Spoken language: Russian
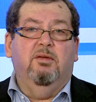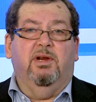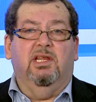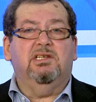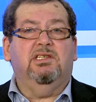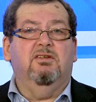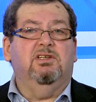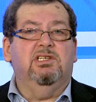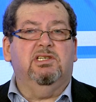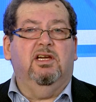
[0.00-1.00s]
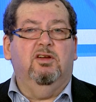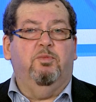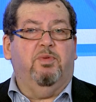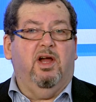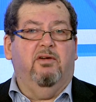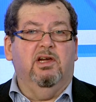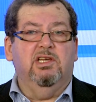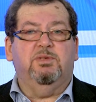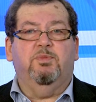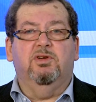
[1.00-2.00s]
предоставить Израилю право
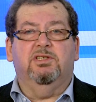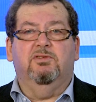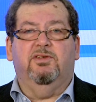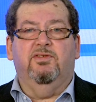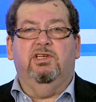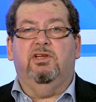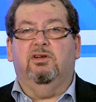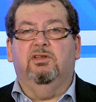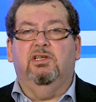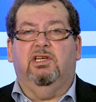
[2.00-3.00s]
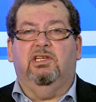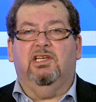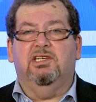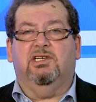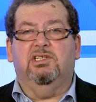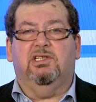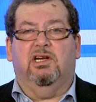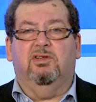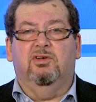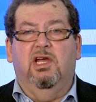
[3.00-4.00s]
использовать внедренные китайской
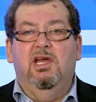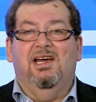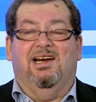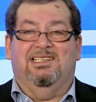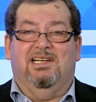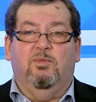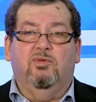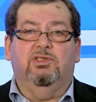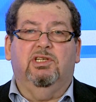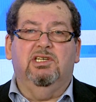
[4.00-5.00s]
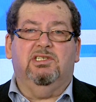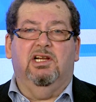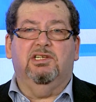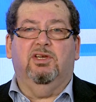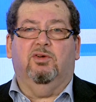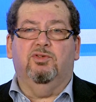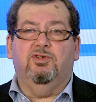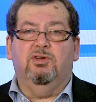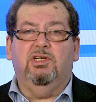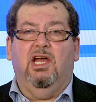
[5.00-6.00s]
стороной разработки израильских
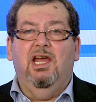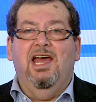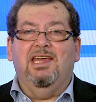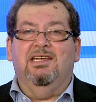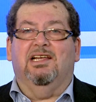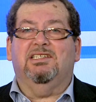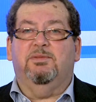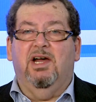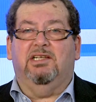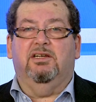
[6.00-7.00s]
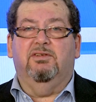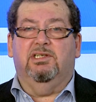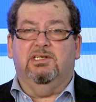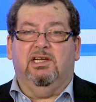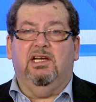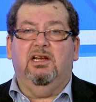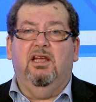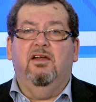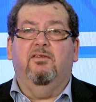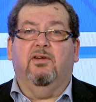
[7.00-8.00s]
ученых и рассматривать Израиль
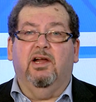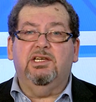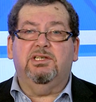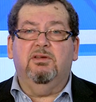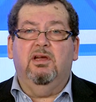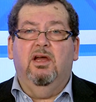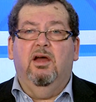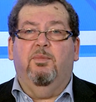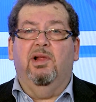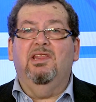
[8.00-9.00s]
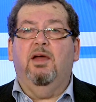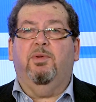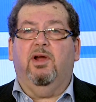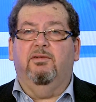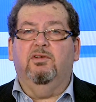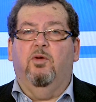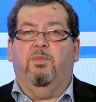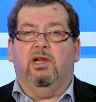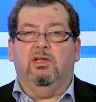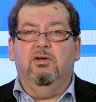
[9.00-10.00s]
в качестве полноправного
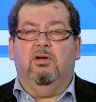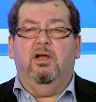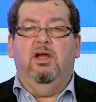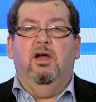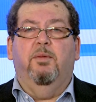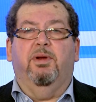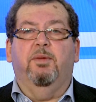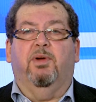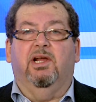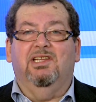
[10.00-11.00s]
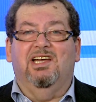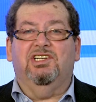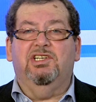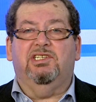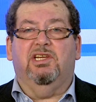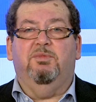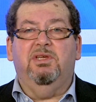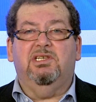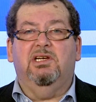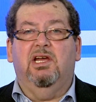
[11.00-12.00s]
партнера при продаже
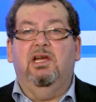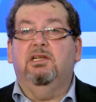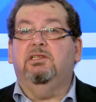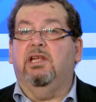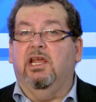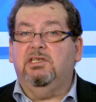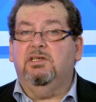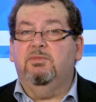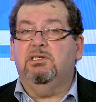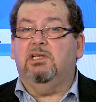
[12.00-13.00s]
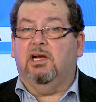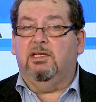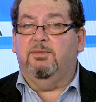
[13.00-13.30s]
истребителя третьим странам.